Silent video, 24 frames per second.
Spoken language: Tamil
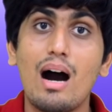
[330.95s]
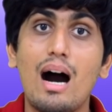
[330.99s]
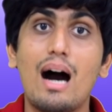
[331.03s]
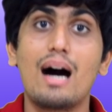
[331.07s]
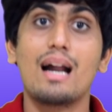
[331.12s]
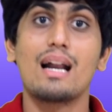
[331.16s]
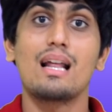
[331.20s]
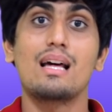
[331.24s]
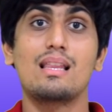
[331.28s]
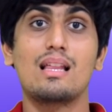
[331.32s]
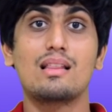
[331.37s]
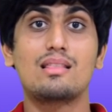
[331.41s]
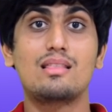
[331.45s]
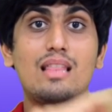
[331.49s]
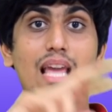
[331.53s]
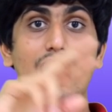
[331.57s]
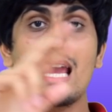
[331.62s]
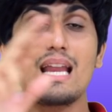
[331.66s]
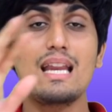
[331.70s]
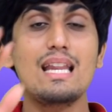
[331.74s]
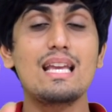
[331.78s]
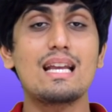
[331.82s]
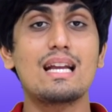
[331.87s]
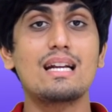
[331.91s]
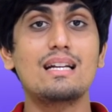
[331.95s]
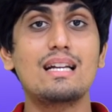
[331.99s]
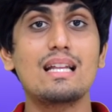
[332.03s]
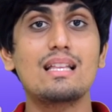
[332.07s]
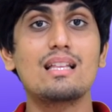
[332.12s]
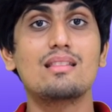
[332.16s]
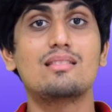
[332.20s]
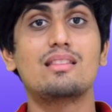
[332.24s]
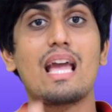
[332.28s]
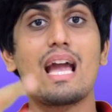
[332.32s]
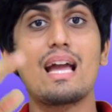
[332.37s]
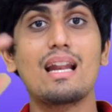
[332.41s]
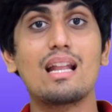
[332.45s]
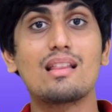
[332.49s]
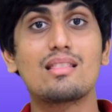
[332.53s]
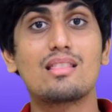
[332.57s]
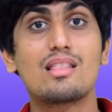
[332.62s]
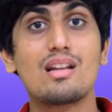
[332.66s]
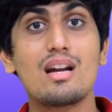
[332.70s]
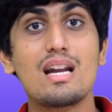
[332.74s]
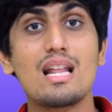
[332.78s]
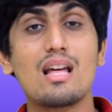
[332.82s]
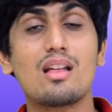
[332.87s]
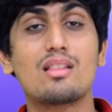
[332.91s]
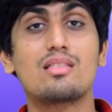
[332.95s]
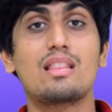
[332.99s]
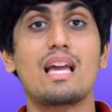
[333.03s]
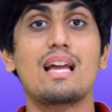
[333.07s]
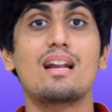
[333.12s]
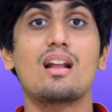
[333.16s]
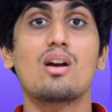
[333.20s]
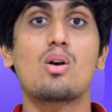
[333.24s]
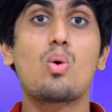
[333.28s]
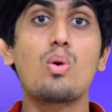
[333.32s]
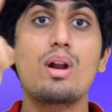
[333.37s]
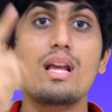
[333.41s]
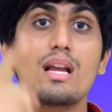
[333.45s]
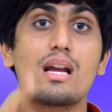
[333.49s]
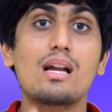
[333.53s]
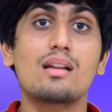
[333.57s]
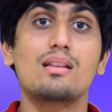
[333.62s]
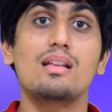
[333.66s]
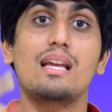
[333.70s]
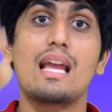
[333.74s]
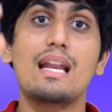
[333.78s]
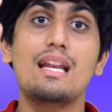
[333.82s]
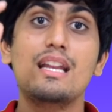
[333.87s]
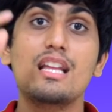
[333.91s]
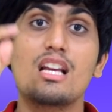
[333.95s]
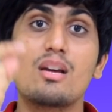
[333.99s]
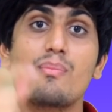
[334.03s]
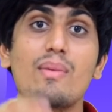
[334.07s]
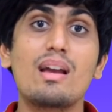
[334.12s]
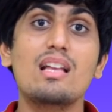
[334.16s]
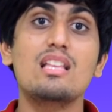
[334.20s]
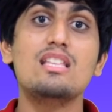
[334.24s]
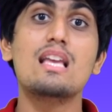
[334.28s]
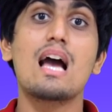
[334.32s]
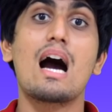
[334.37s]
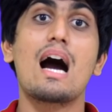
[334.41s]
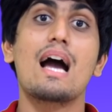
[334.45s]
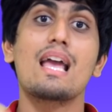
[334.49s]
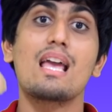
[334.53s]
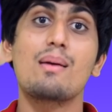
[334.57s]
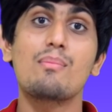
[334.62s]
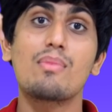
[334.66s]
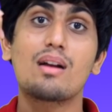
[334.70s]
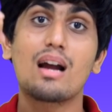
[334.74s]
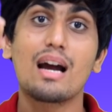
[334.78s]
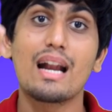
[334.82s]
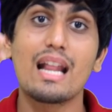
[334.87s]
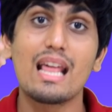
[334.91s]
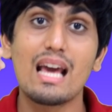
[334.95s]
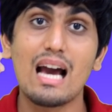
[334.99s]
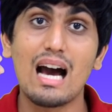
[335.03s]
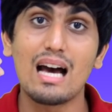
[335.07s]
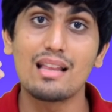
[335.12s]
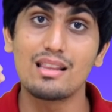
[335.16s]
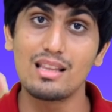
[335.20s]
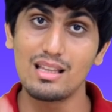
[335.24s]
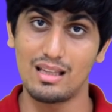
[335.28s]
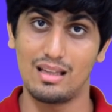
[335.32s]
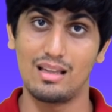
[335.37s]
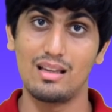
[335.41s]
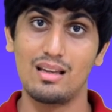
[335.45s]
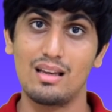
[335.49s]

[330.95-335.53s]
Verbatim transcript: ஆனால் அந்த தேனி கிட்டே தேனை திருடி அந்த தேனை குடிக்கிறது என்றைக்குமே நியாயம் கிடையாது